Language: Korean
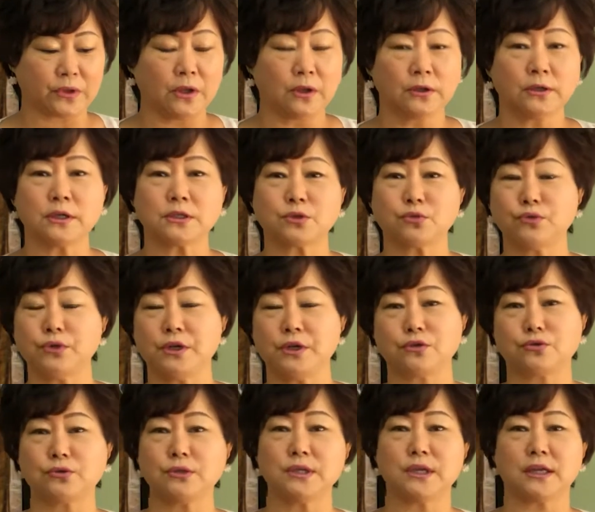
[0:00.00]
그래서 우리
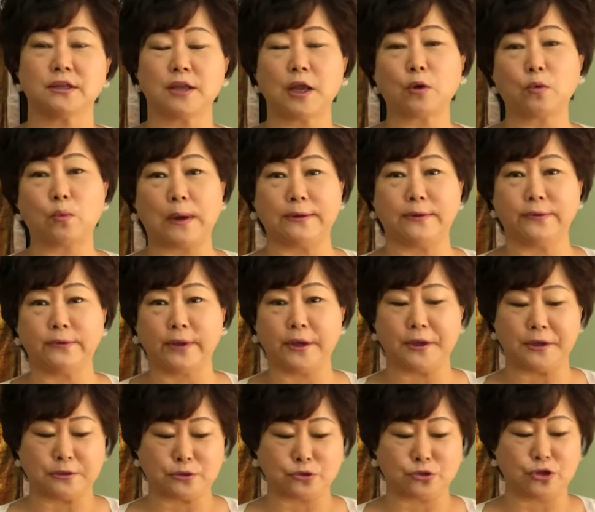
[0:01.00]
예수님께 데리고 왔는데
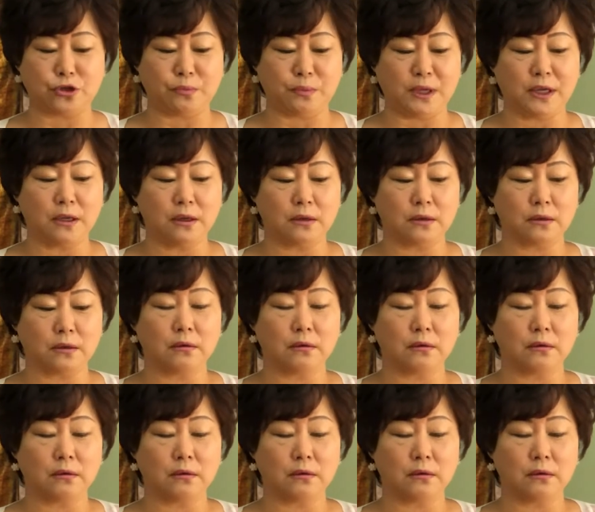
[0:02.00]
예수님이